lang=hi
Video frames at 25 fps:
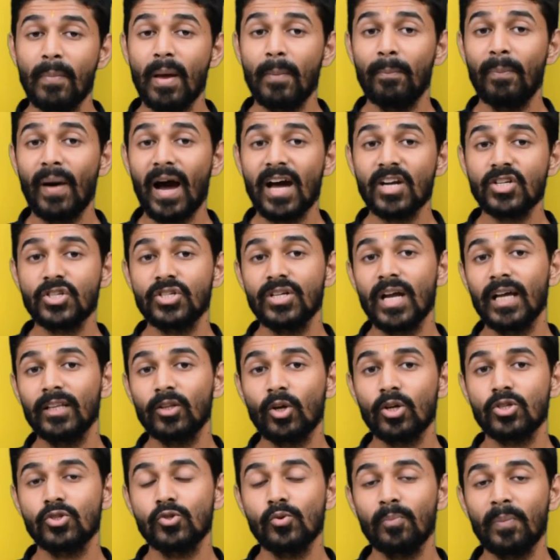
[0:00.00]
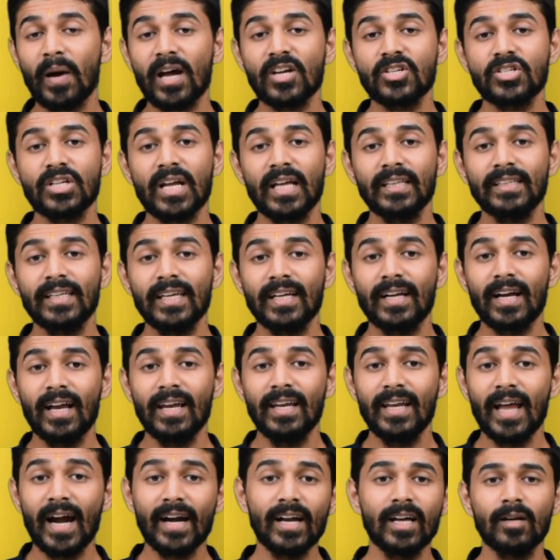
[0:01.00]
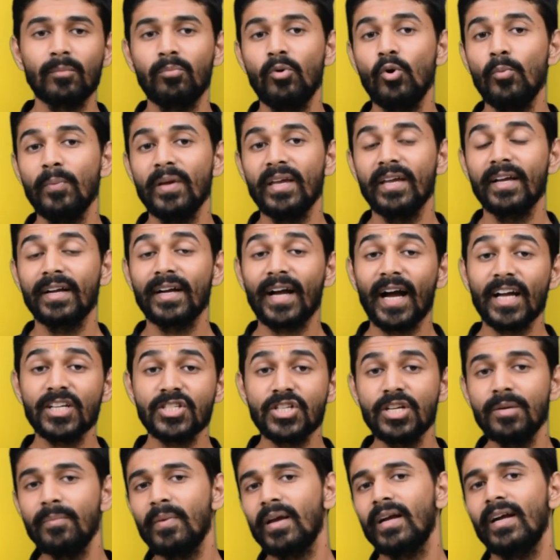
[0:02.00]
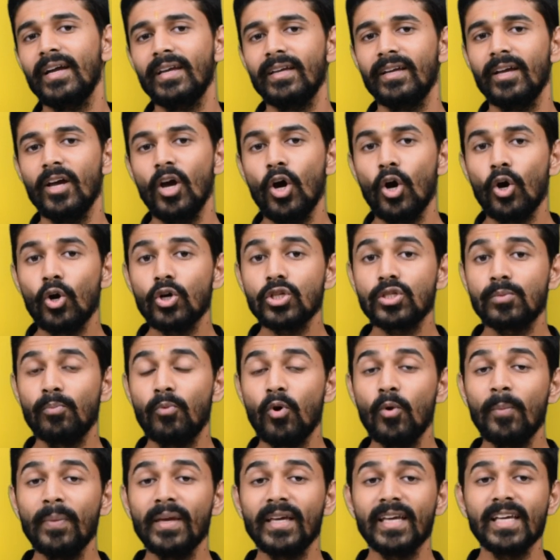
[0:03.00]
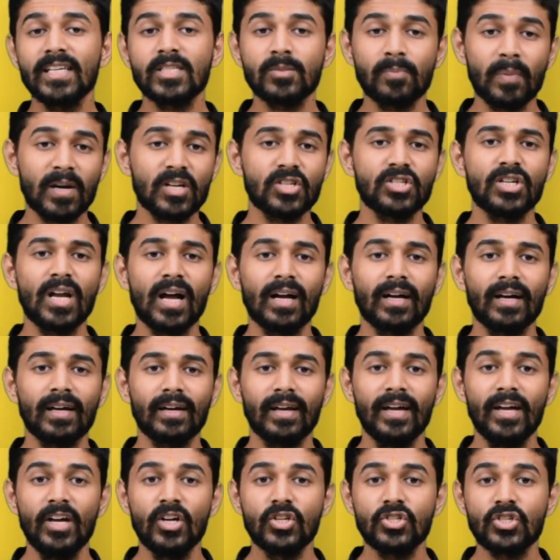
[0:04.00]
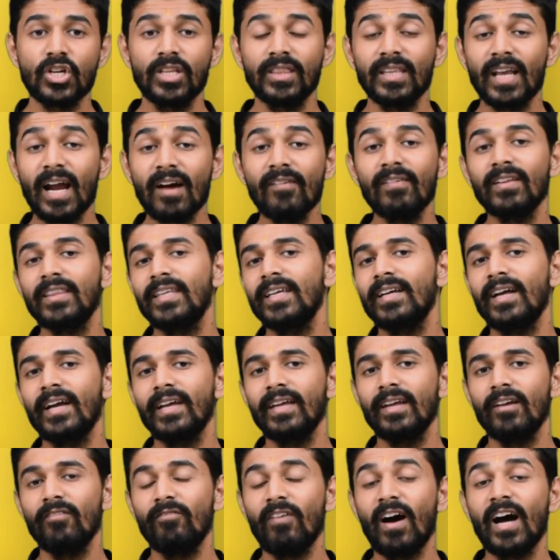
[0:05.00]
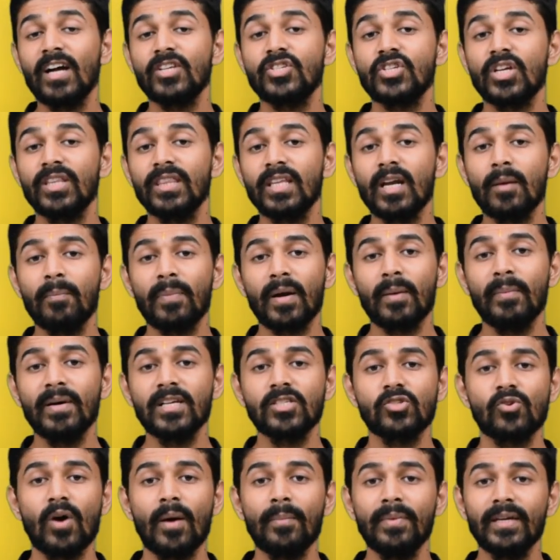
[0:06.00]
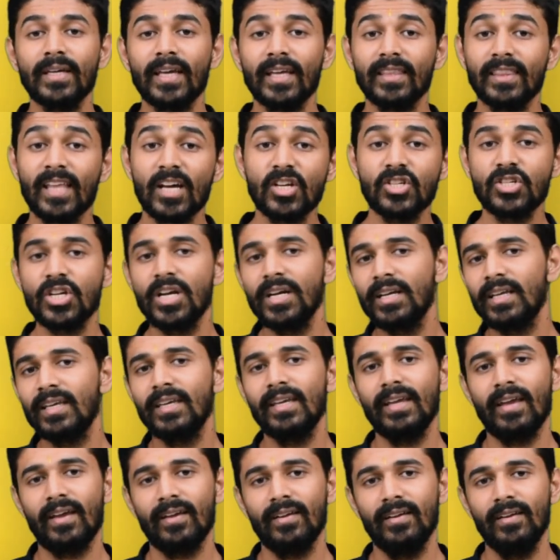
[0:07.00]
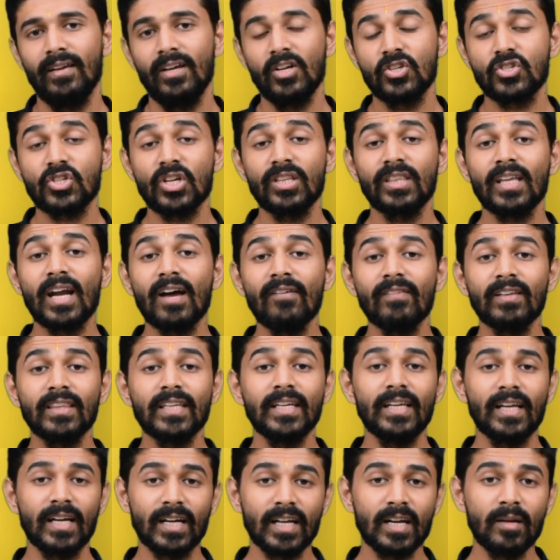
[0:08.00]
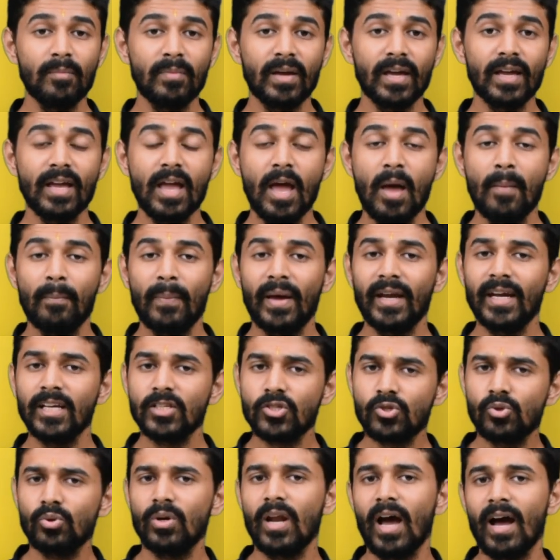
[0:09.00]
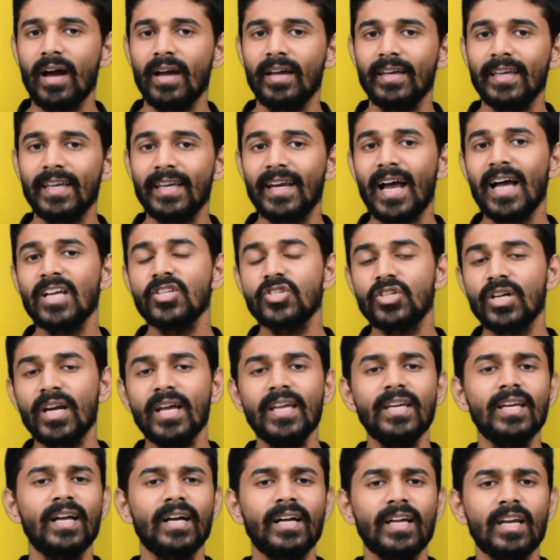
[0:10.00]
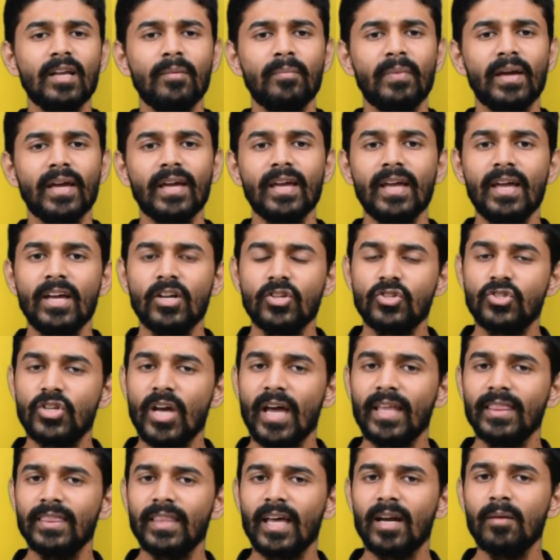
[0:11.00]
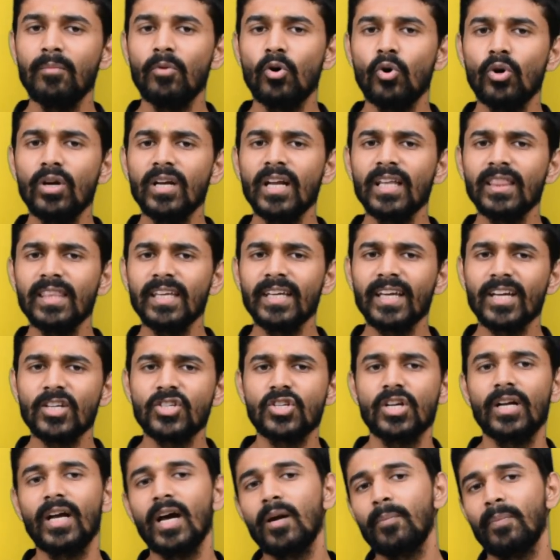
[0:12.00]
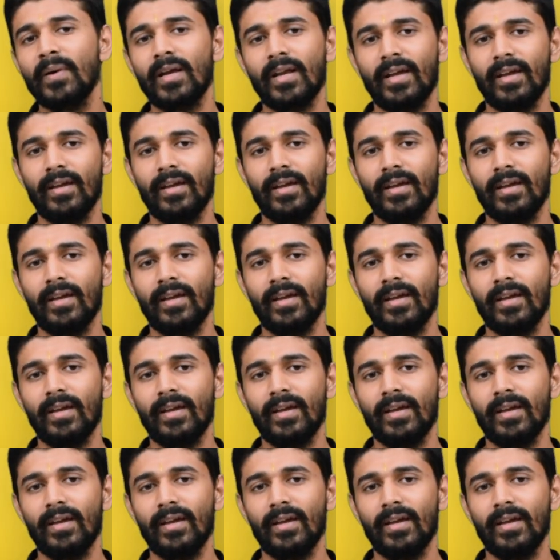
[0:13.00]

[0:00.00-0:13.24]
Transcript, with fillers: मैं पार्शनाथ और सुपार्शनाथ की कल्याणक भूमि काशी में गई उस भूमि की स्पर्शना कर चंद्रावती गई वहां प्रभा स्वामी के दर्शन किए चंद्रावती नगरी में मैंने सुना कि राजग्रही नगरी में जैन धर्म उन्नति के शिखर पर